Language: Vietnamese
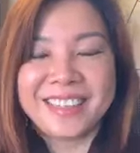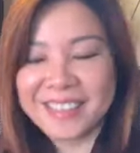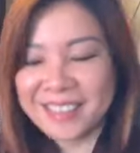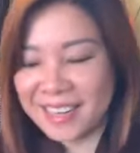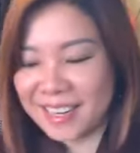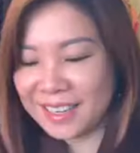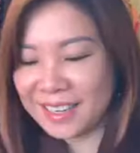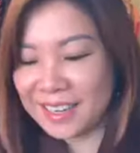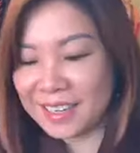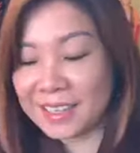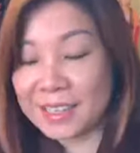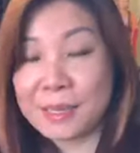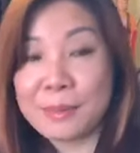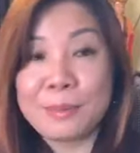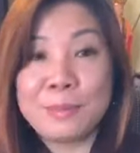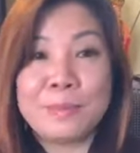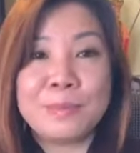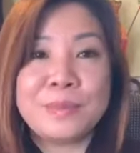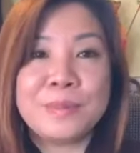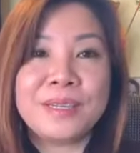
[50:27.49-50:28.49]
có thể là
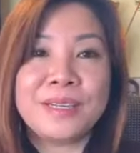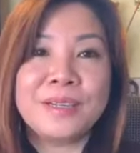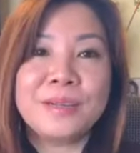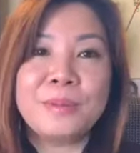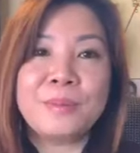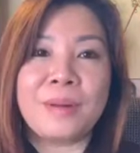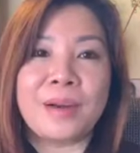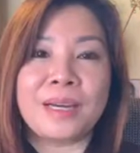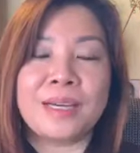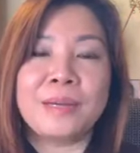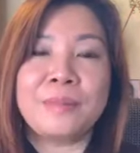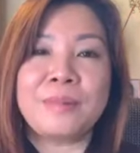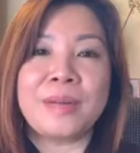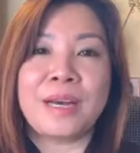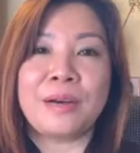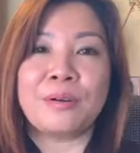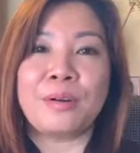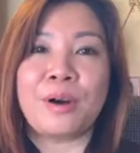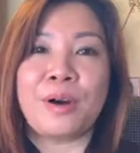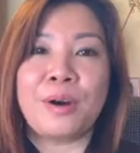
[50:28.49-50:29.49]
kiếp trước hoặc kiếp
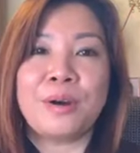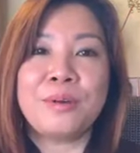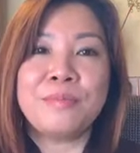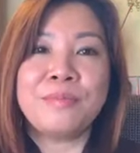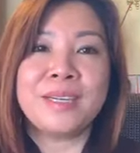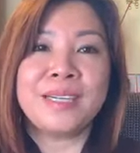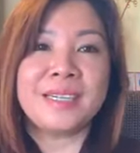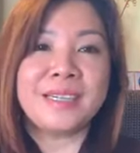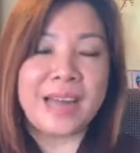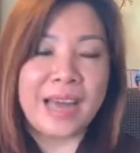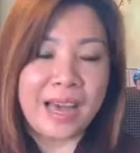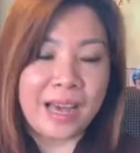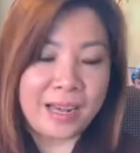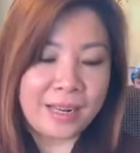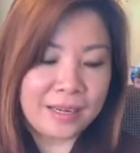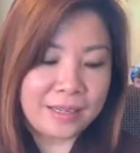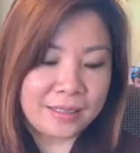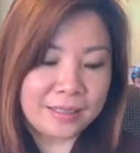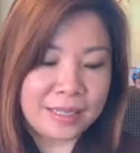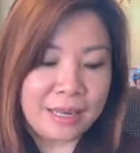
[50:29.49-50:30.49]
nào đó mình
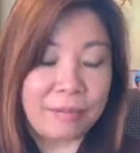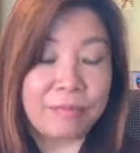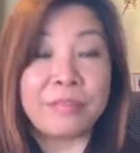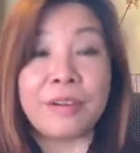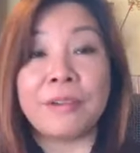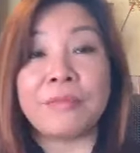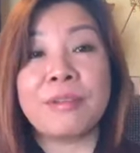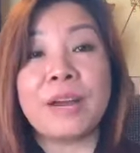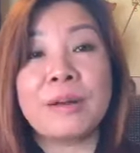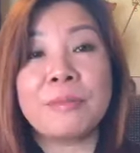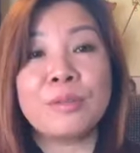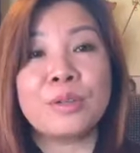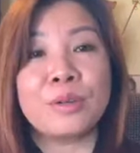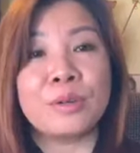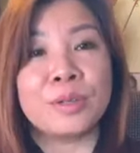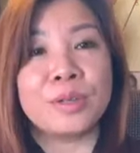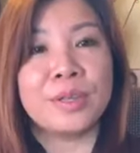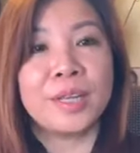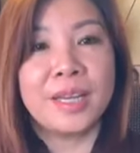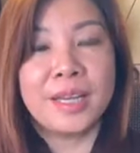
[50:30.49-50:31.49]
đã gặp Phật pháp
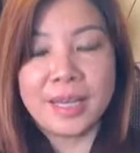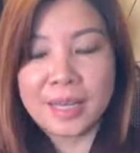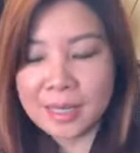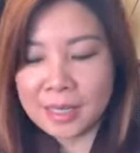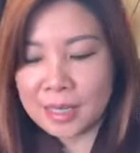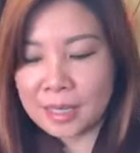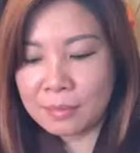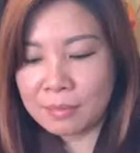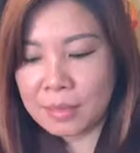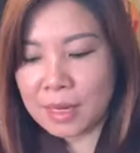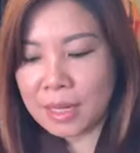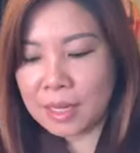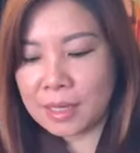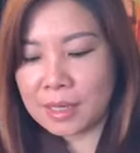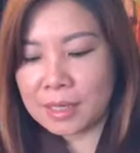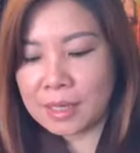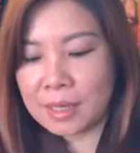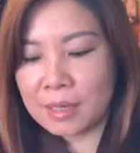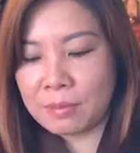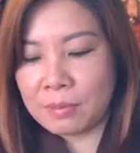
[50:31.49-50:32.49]
rồi kiếp
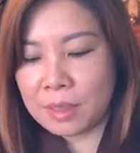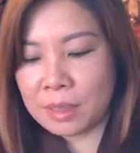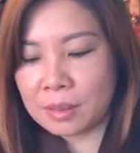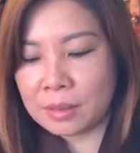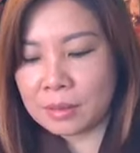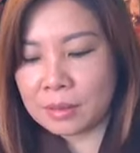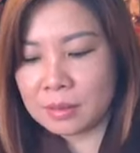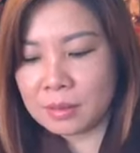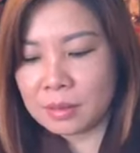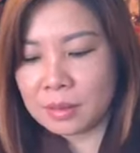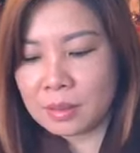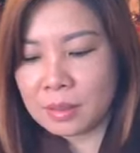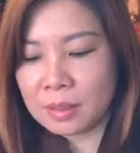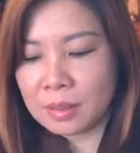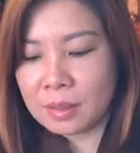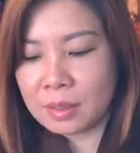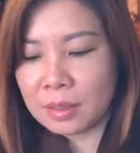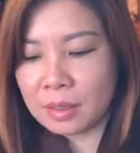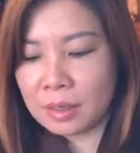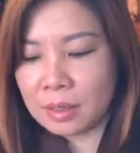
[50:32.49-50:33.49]
này khi mình
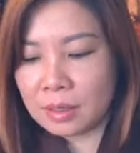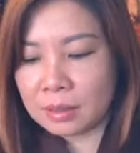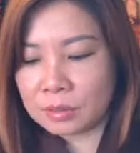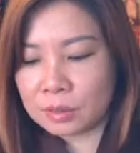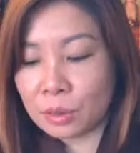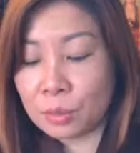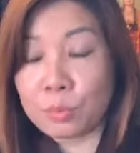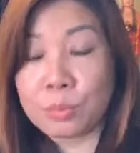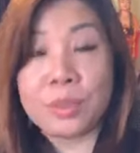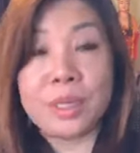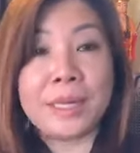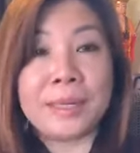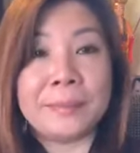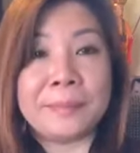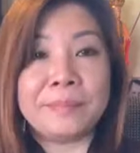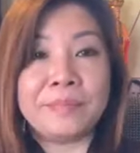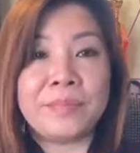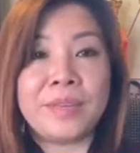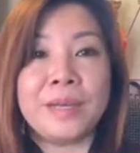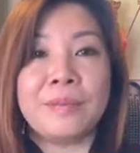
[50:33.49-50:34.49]
à, tụng
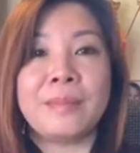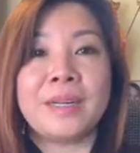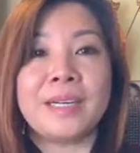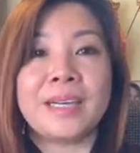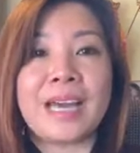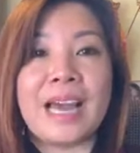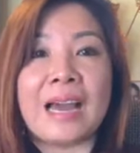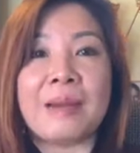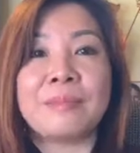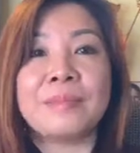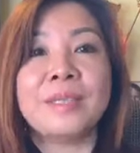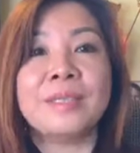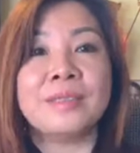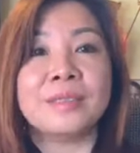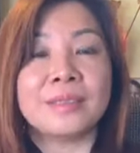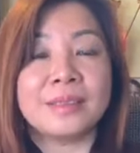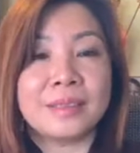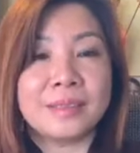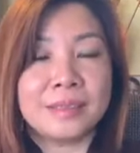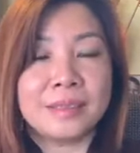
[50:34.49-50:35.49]
niệm thì mình cảm
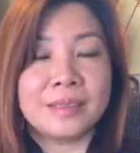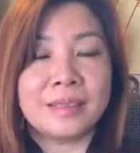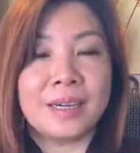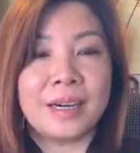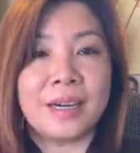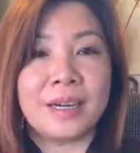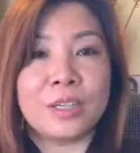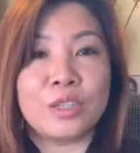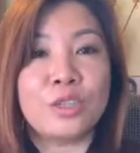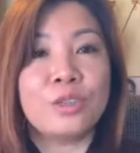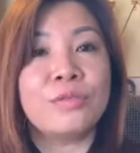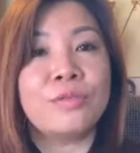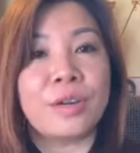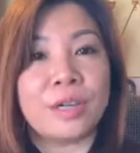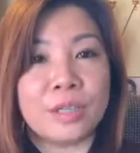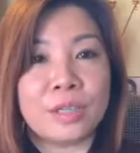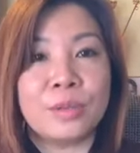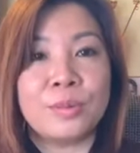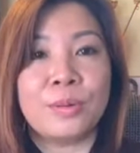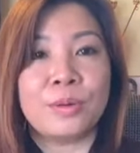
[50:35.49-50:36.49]
được à, chư
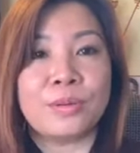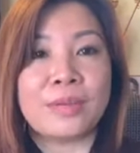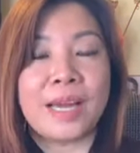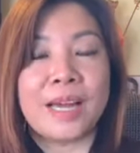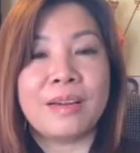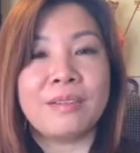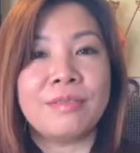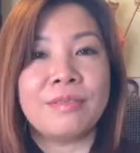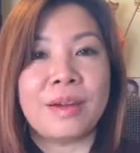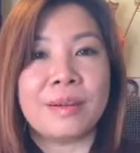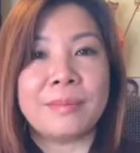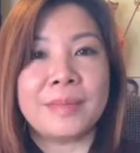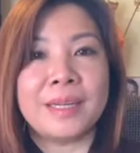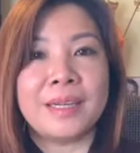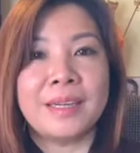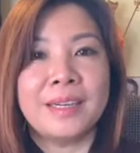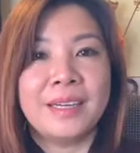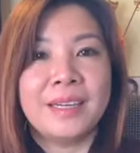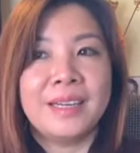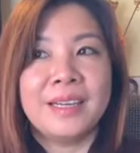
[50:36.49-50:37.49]
Phật chư Bồ Tát và
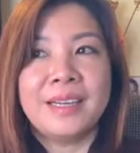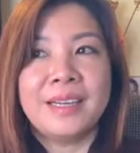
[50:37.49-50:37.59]
mình